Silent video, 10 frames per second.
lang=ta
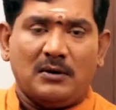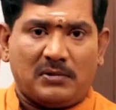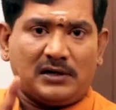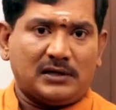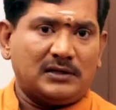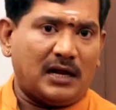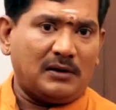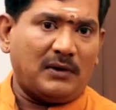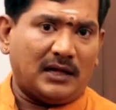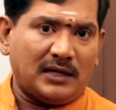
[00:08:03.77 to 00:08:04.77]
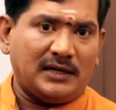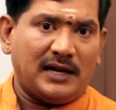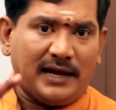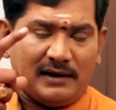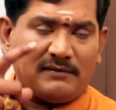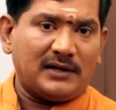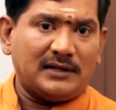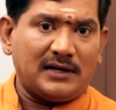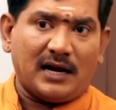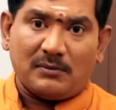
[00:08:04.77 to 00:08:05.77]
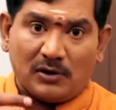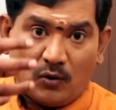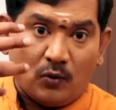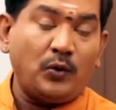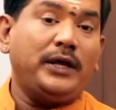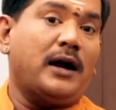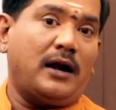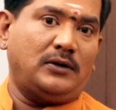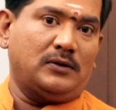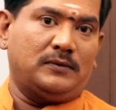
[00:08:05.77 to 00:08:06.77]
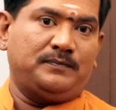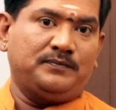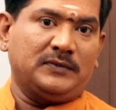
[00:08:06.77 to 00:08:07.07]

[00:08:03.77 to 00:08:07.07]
பட் இருந்தாலும் அந்த நிலையில் வருதுன்னா நமக்கு குறி காட்டும்